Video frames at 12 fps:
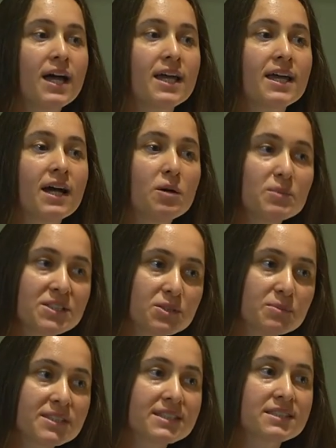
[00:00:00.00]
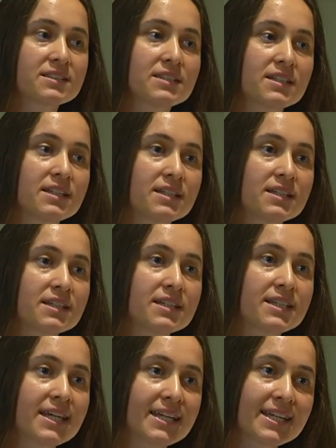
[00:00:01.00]
e, amacımız e,
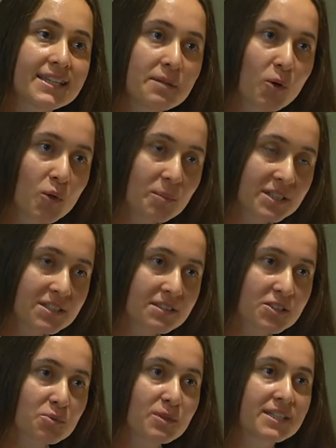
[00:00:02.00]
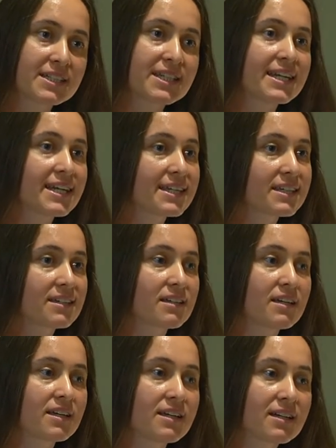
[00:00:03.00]
gerek depolama çalışmaları, gerek
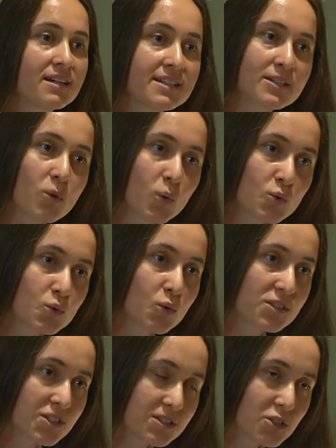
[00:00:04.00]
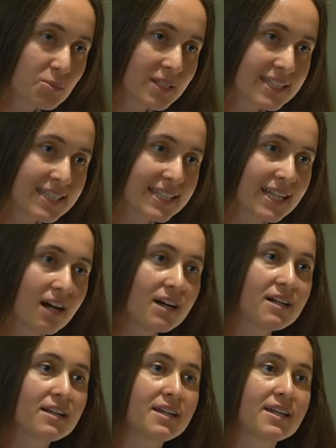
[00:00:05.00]
e, kalite kontrol çalışmalarıyla
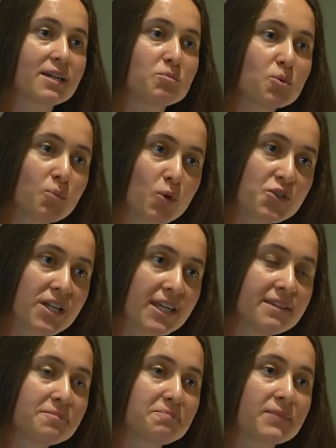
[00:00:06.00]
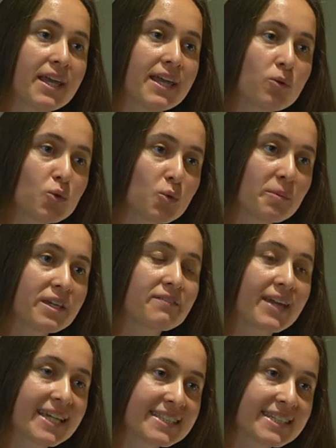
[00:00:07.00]
e, bu böceğin ekonomik ve
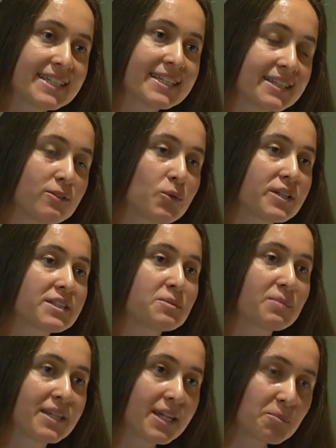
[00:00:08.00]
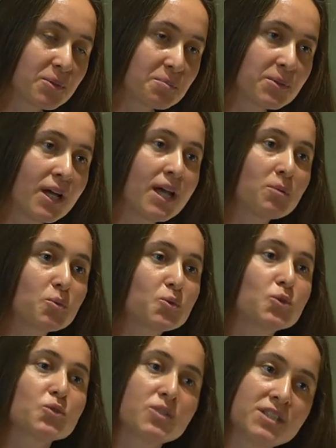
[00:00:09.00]
etkili kitle üretimini yapıp
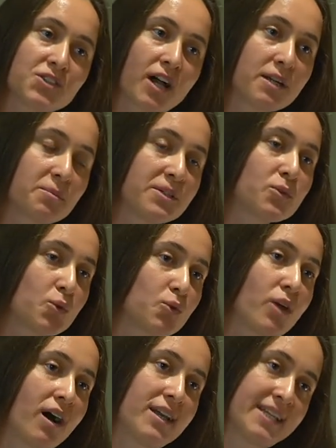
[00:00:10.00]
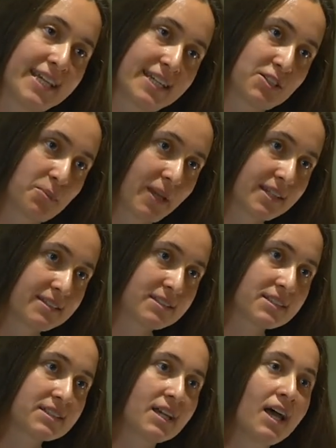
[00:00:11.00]
bunu ticari bir ürün haline
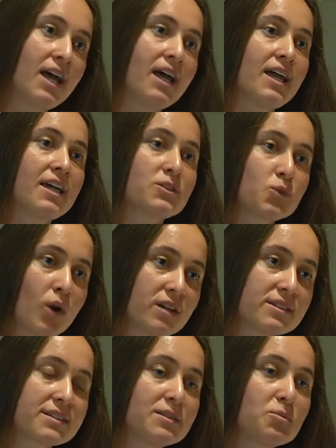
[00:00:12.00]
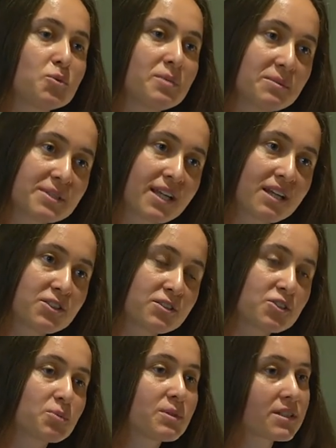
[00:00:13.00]
getirmektir. E, şu anda da bu bilimsel
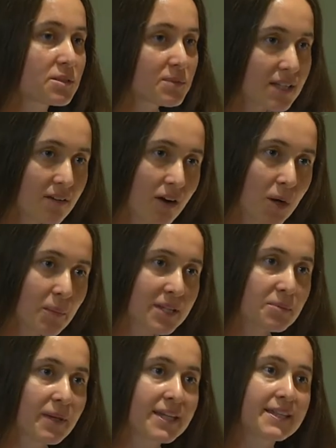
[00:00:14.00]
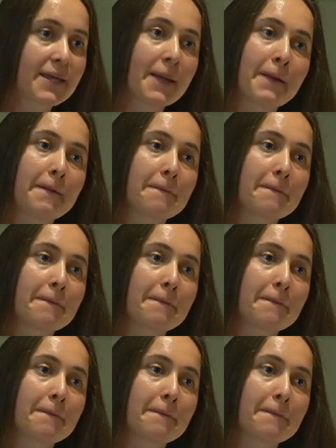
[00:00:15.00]
çalışmalarımız devam etmekte.